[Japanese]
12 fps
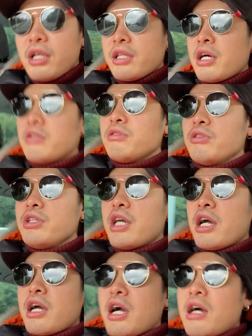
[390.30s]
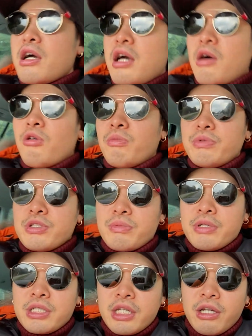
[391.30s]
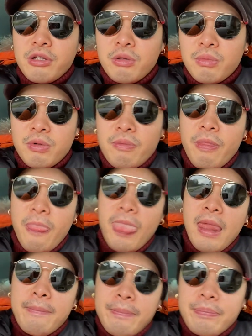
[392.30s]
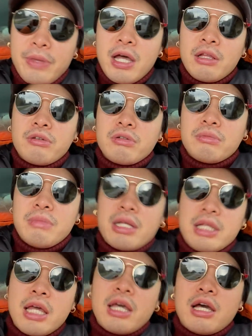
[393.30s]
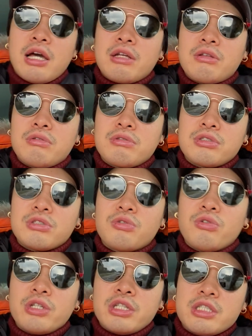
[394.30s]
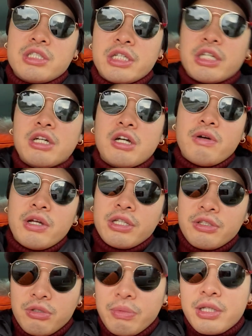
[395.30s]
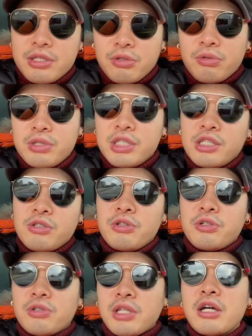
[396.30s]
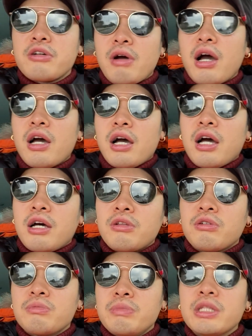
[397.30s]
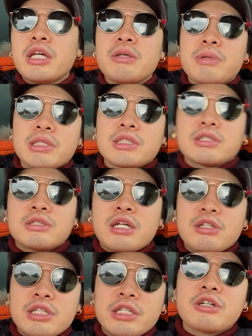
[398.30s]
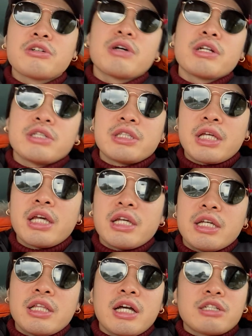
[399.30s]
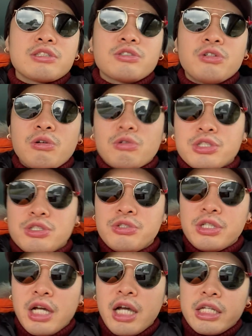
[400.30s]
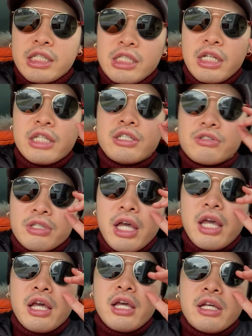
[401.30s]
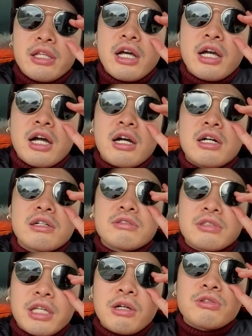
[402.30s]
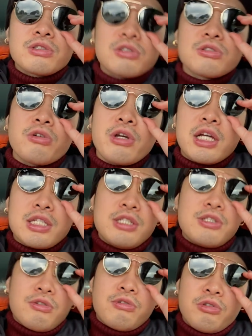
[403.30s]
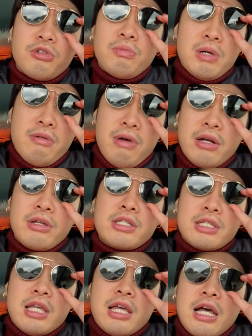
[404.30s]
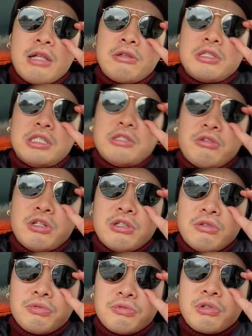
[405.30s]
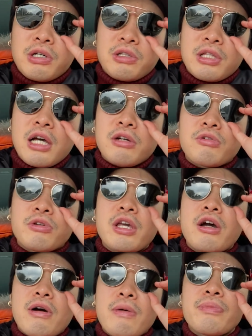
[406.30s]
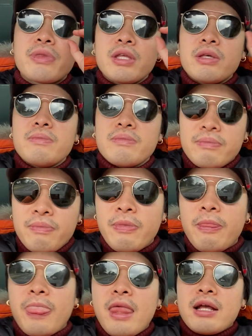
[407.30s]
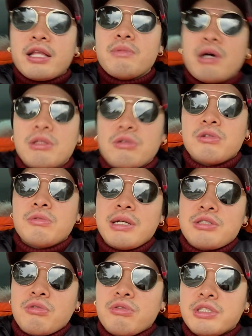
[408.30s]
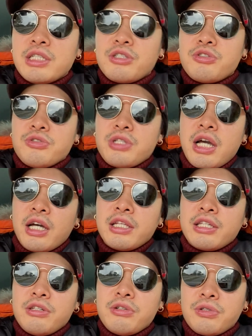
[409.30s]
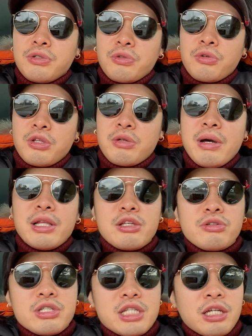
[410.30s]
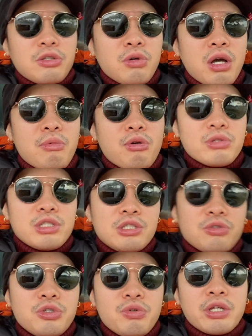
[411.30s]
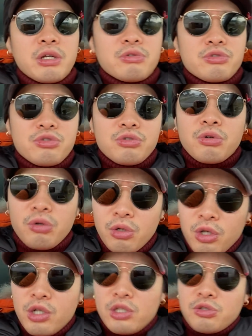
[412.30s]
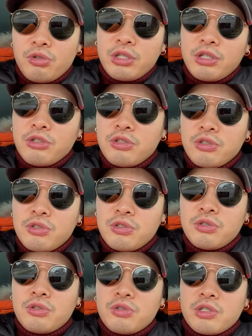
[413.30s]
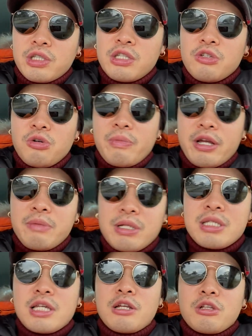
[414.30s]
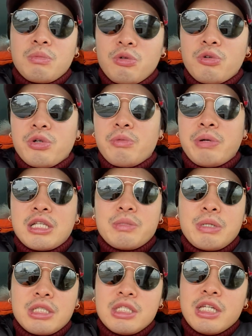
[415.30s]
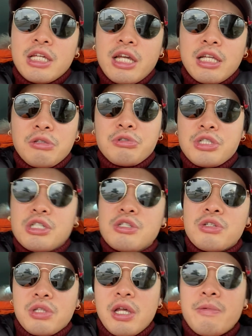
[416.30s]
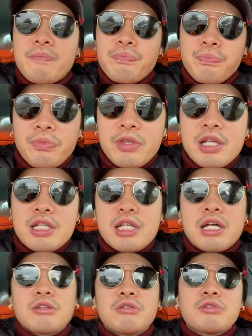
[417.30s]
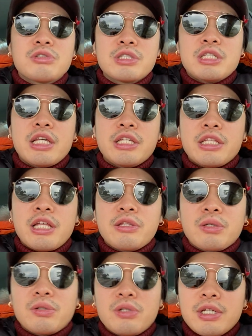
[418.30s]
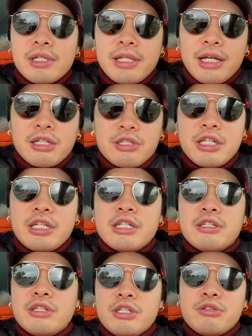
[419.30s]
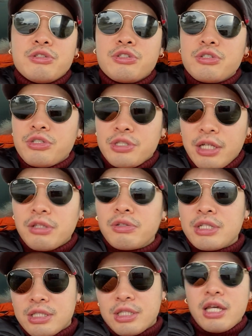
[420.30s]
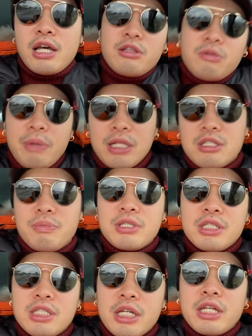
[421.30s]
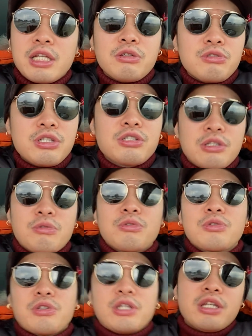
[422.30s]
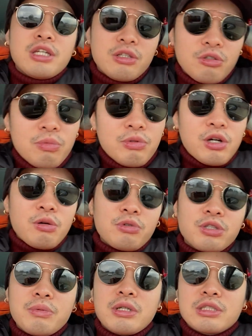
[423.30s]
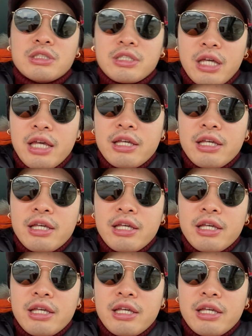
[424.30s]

タグホイヤーがオープンしましたけれども、うん、あのー、まあね、すごい接客が悪いって有名ですよ。石通りのタグは。あの、みんな言います。あの、接客悪いって。なんかすごい押し売りが激しいらしくて、なんか、うん、結構すごいらしいですよ。評判悪いですね。あの、西通りの福岡のタグホイヤーは。うん。でもあの、まあ、そこにね、チューダーができるというところで、まあね、雪崎とかも西通りは結構中古揃えてる、企業もありますけれども、バチバチにやり合ってほしいですよね。うん、全然あの、正規店と、なんかリリ、リユース店とですね、あの、バッチバチにやり合ってほしいですね、本当に。と僕は思ってますんで。